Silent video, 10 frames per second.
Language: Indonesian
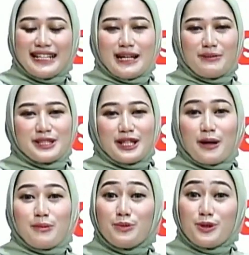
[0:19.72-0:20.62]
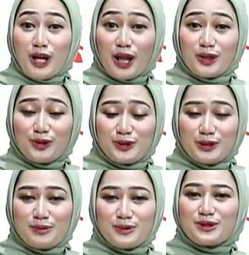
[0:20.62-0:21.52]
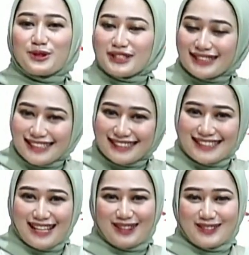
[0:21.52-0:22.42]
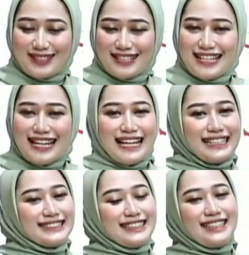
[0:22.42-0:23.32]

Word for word: Dalam acara Buka Tutup Susel 1 Di